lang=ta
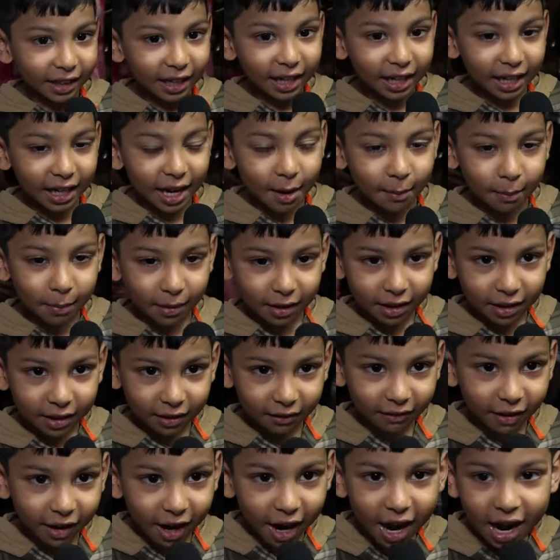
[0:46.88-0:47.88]
என்ன
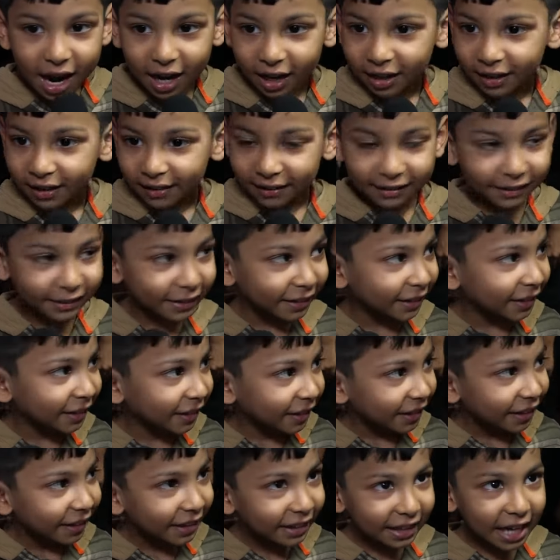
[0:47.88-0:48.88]
பண்ணவா
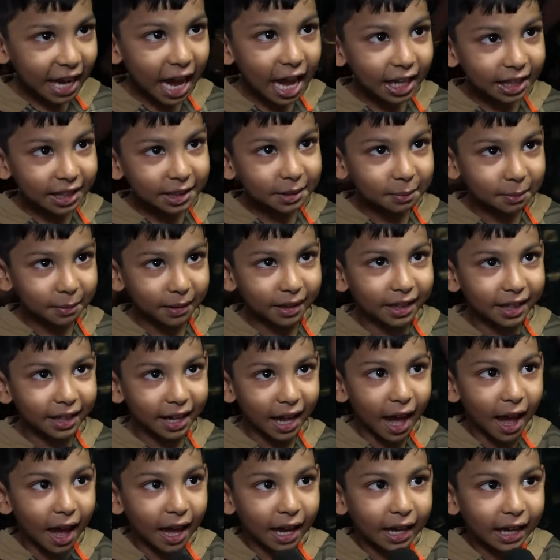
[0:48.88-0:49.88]
டான்ஸ் பண்ண
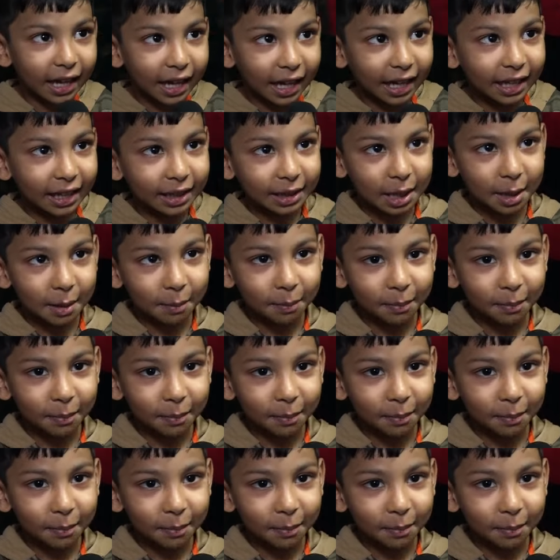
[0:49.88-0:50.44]
நல்லா